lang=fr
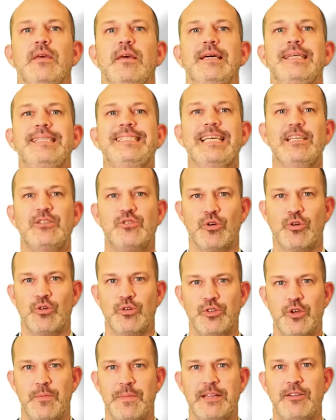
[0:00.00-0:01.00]
C'est ce
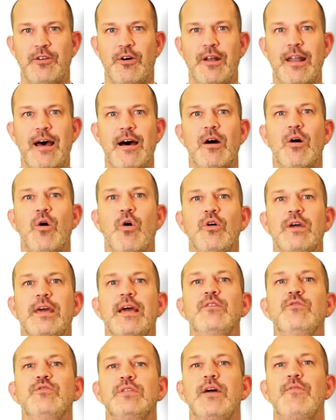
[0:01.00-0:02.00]
consommateur-là
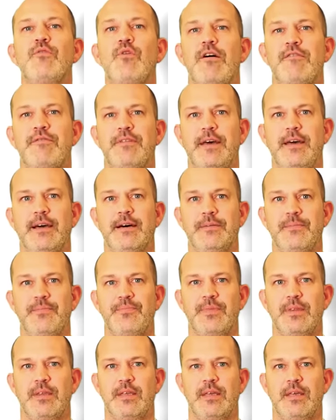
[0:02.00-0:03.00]
auquel nous avons affaire.
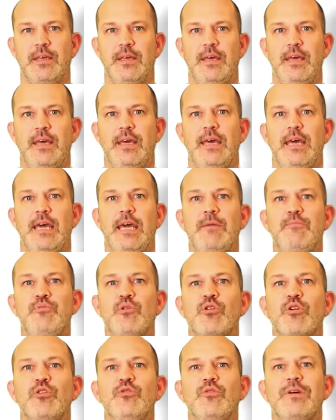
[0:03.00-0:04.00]
Et pour
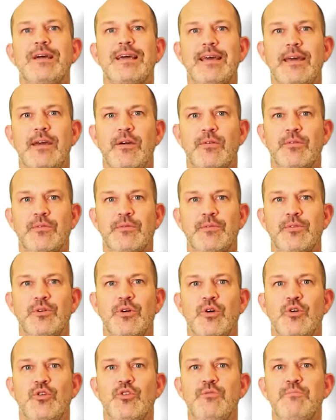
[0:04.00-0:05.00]
que nous créions
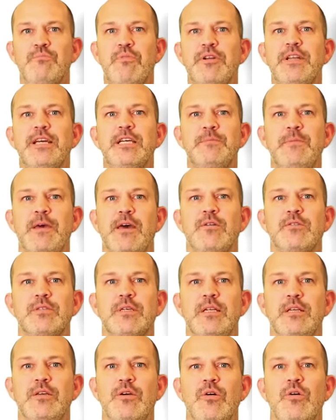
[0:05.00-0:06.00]
une bonne expérience
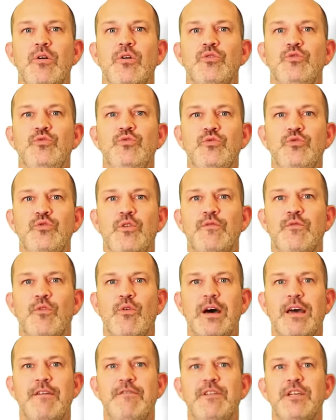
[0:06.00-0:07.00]
client, nous devons
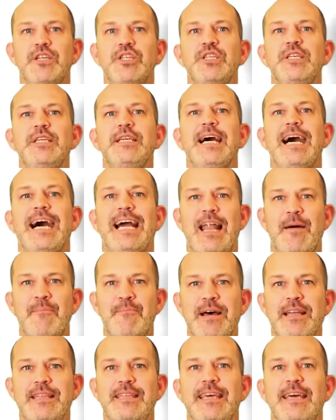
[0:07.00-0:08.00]
réfléchir à la
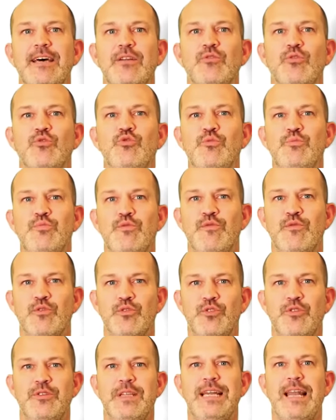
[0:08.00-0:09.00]
manière dont nous pouvons
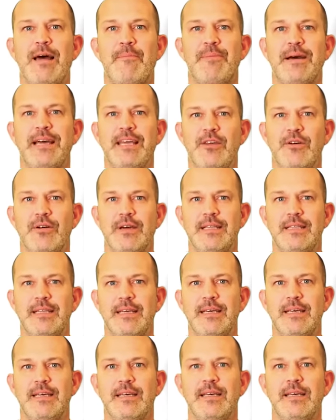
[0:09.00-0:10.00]
donner la
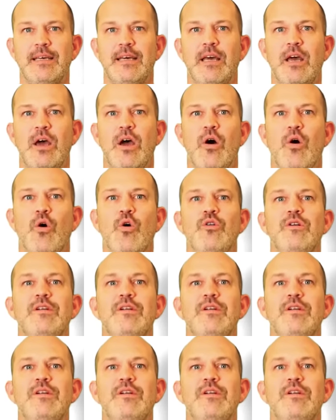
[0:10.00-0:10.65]
priorité au